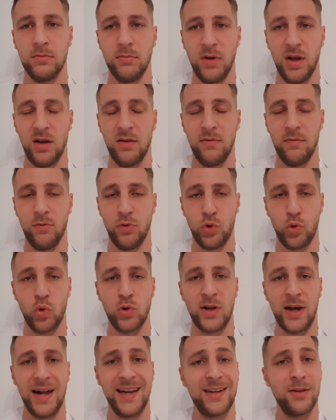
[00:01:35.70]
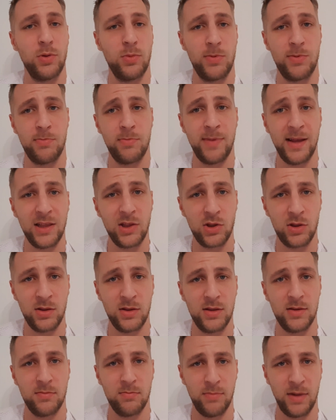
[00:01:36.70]
ja, so unterhalte ich mich mit
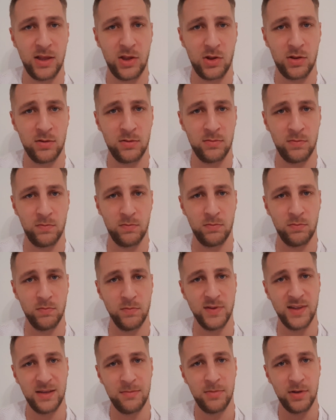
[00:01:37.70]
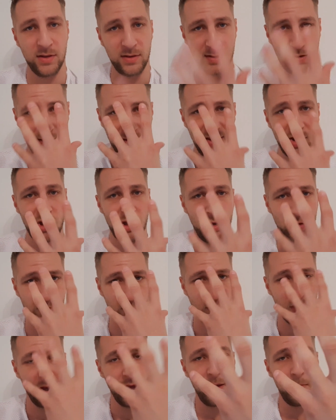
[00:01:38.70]
Menschen, die Menschen sehen mir ins Gesicht,
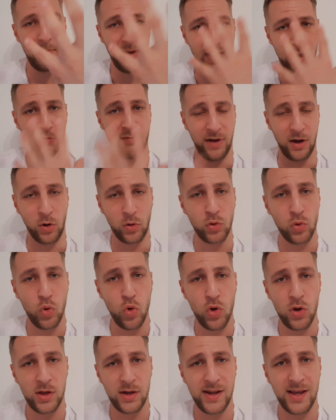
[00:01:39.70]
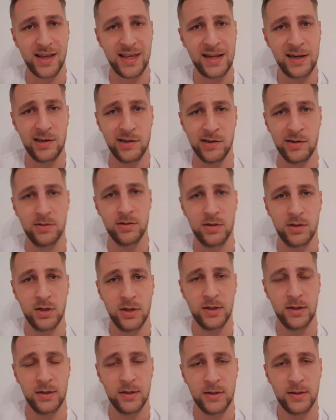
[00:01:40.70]
also auf Augenhöhe in der Regel. Ne?
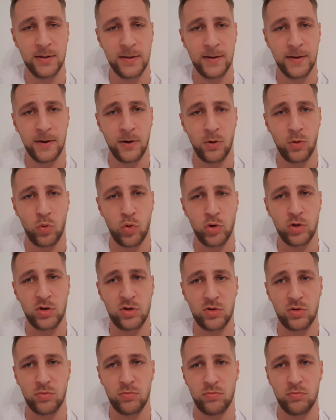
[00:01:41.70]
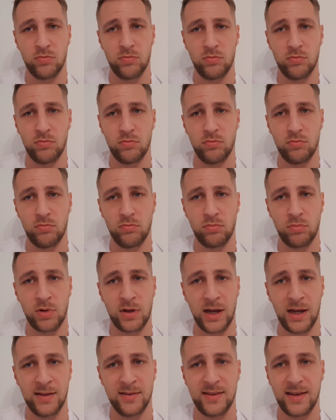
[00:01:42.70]
Und
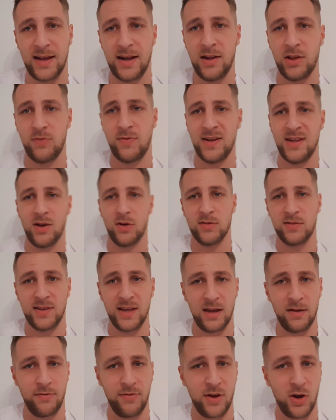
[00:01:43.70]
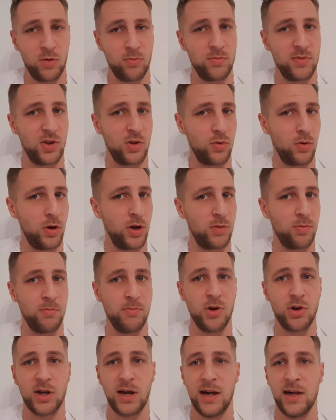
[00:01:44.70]
ganz ehrlich, wenn ihr aus der Entfernung sich, euch mit
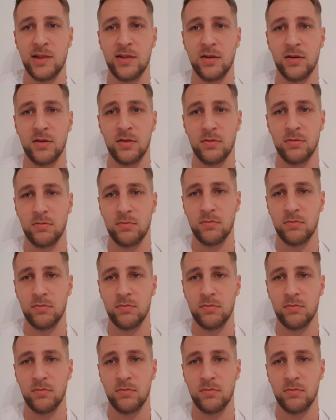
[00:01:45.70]
mir unterhaltet,